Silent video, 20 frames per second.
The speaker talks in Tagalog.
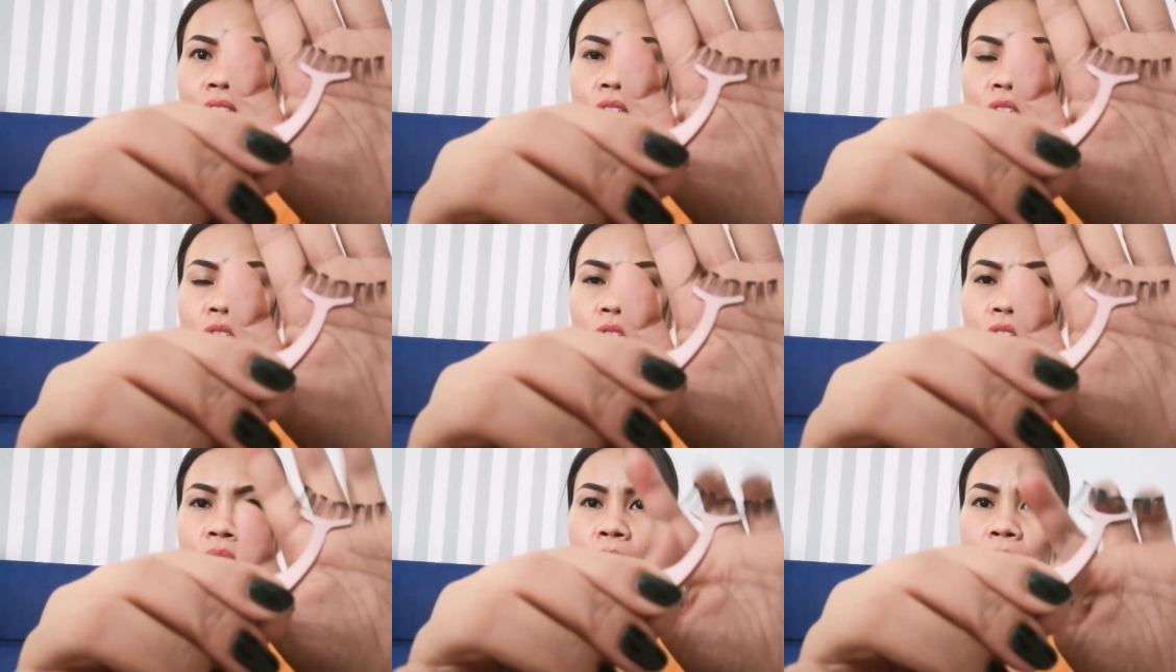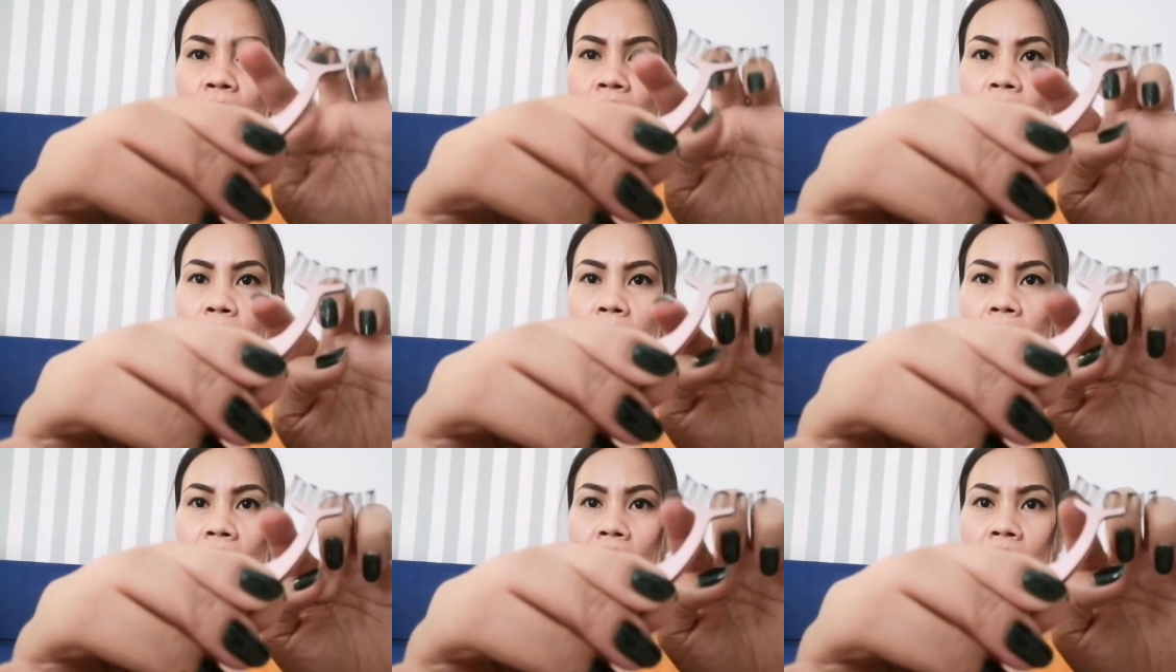Ah, so, ba diba,
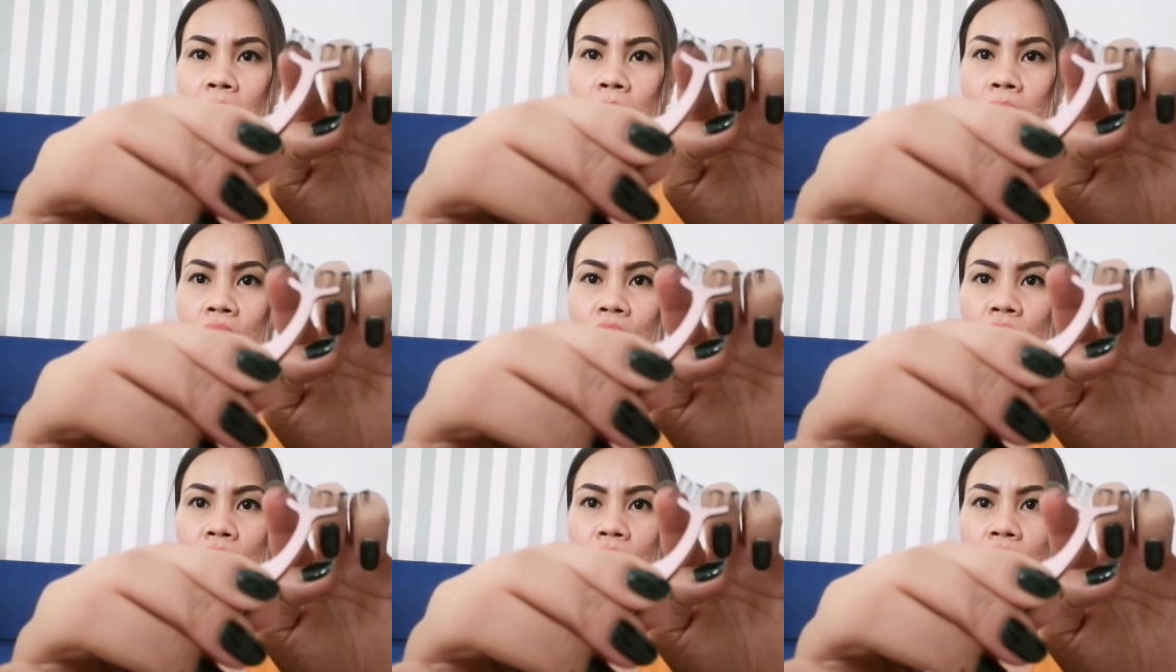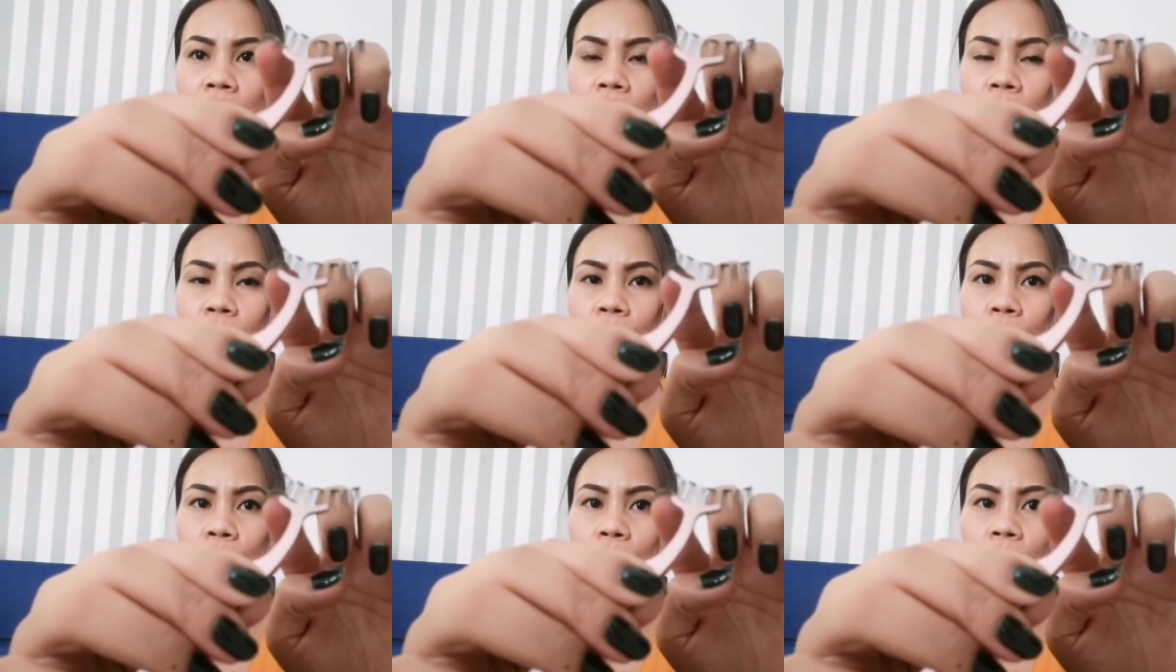mahaba siya
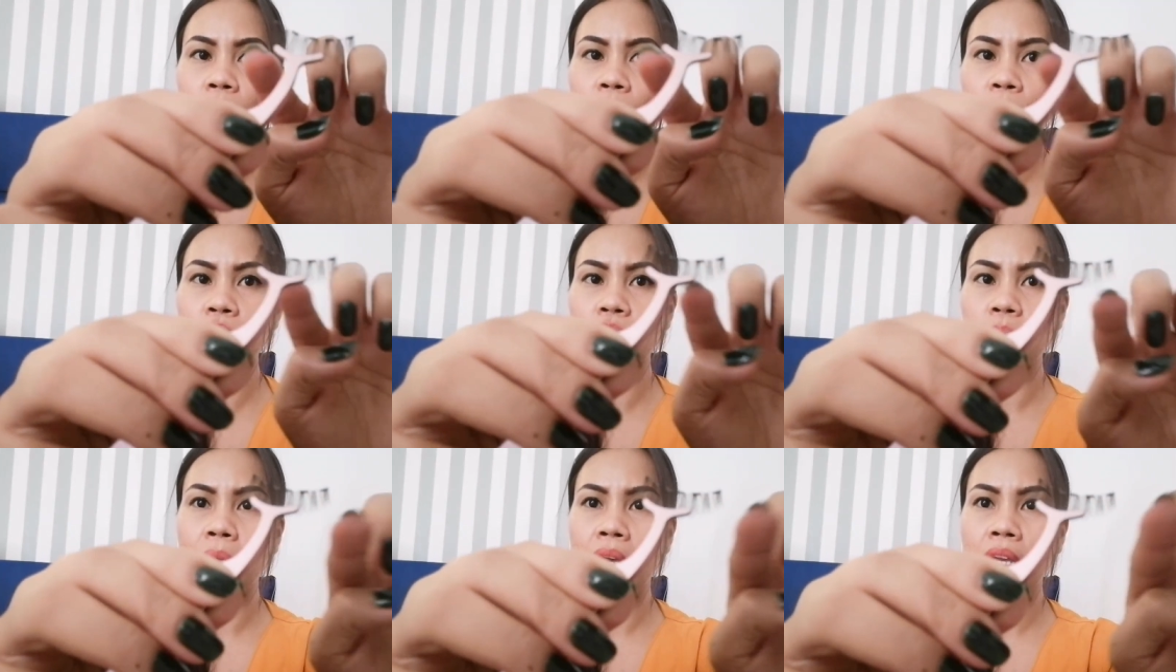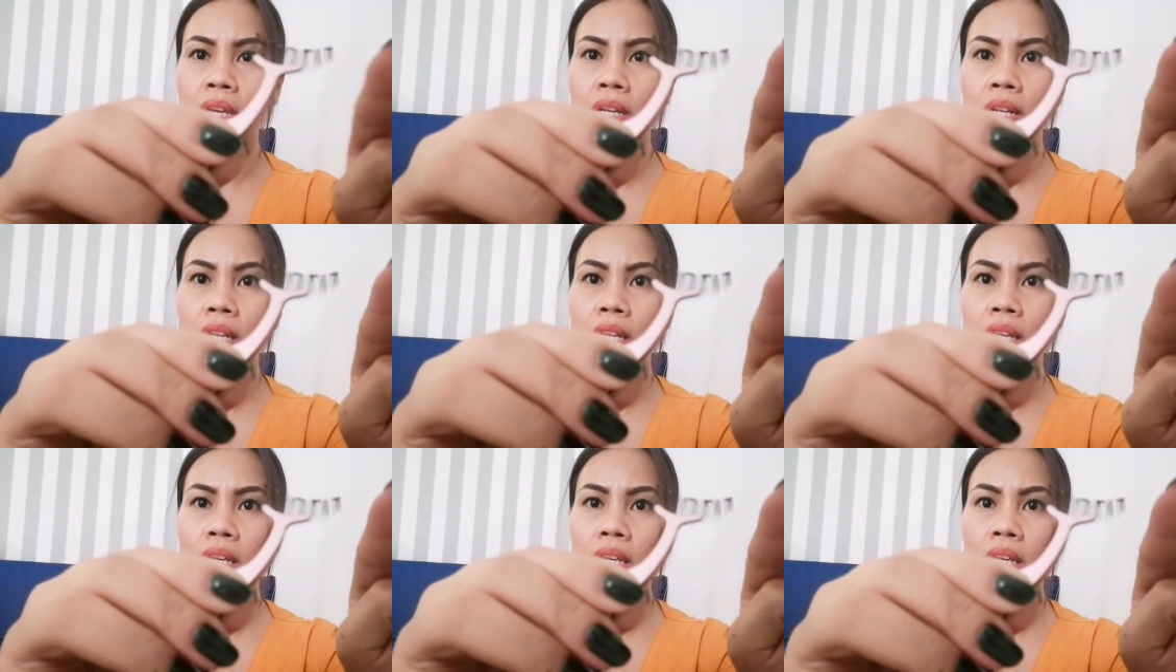dito, tapos
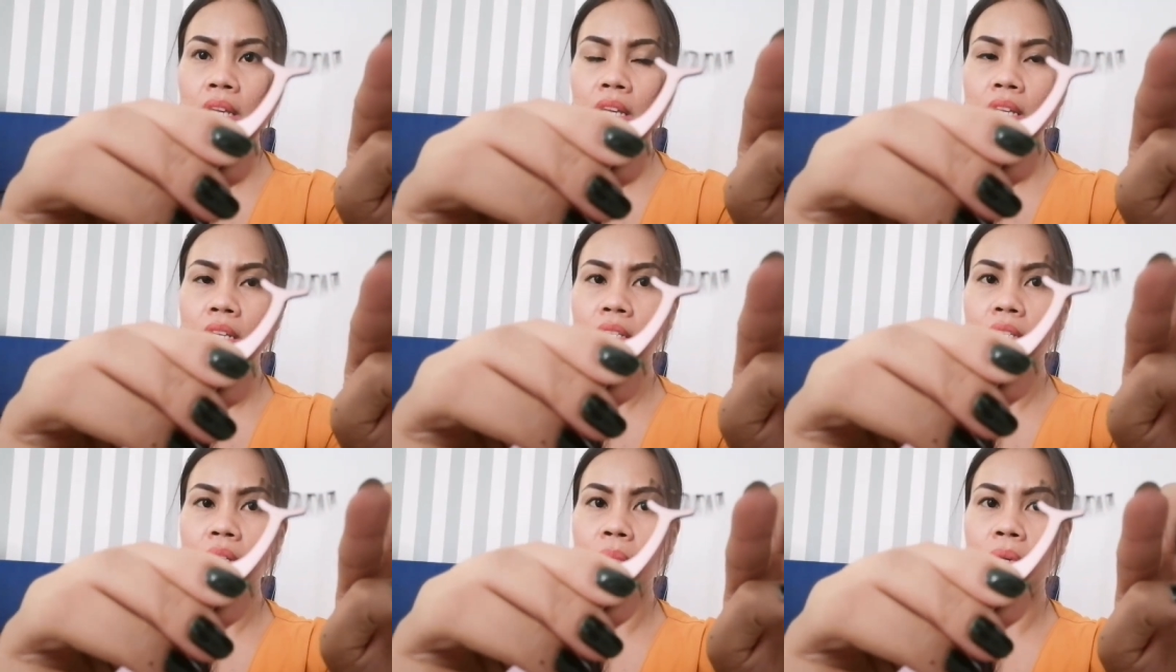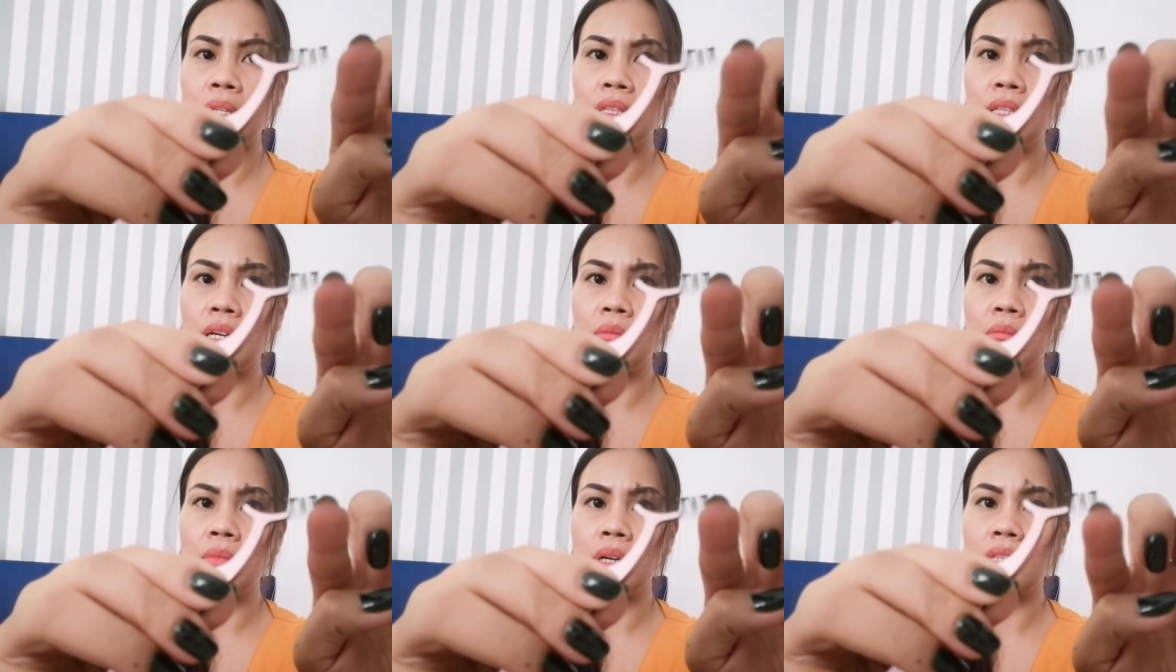paikli sa
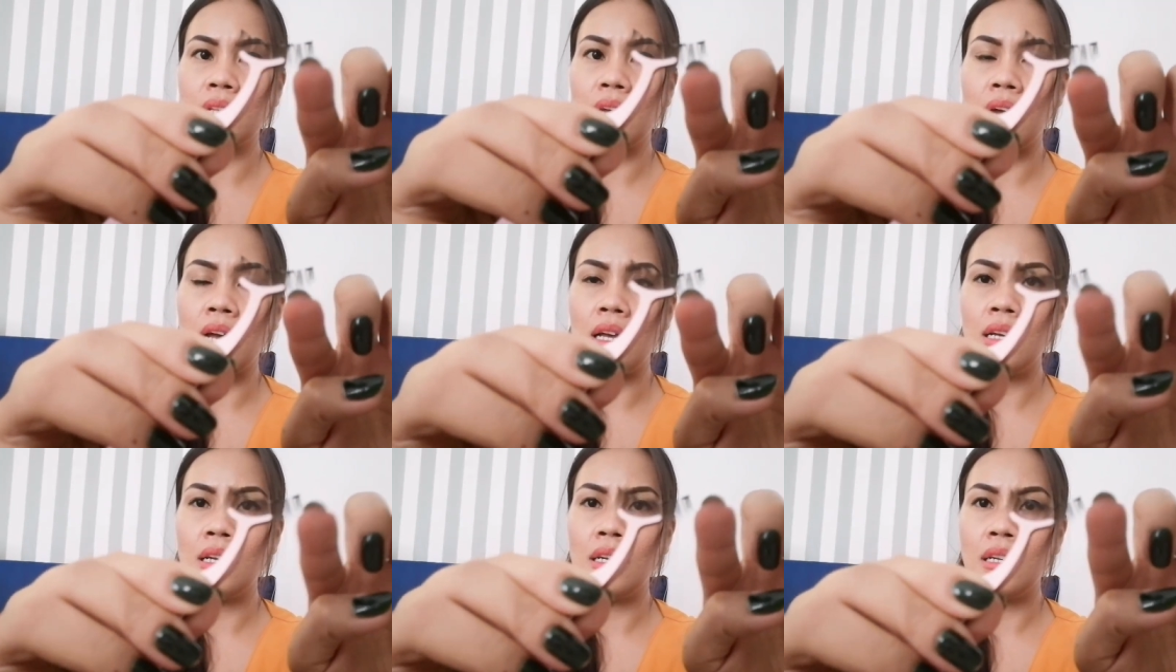bandang mata.